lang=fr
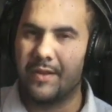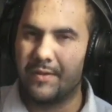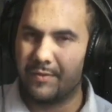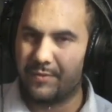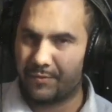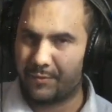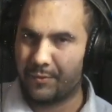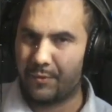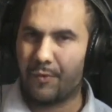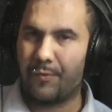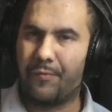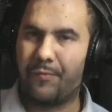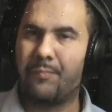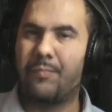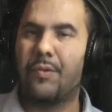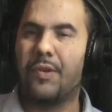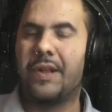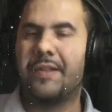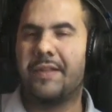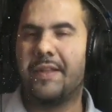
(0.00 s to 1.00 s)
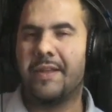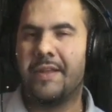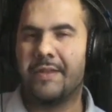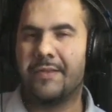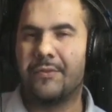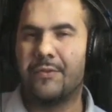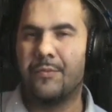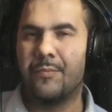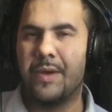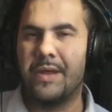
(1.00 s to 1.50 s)
Sauf pour la dernière
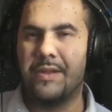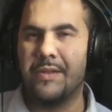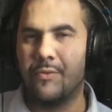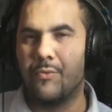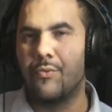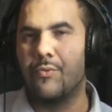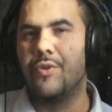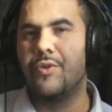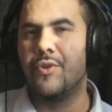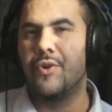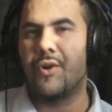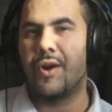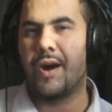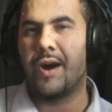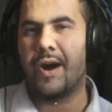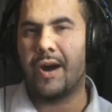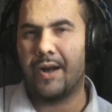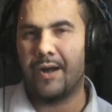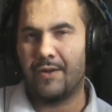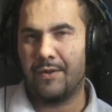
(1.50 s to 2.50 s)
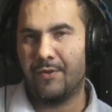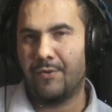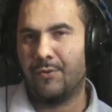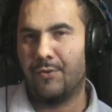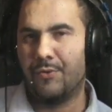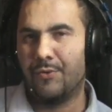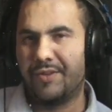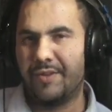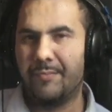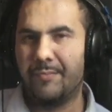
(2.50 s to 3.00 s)
semaine où il y aura le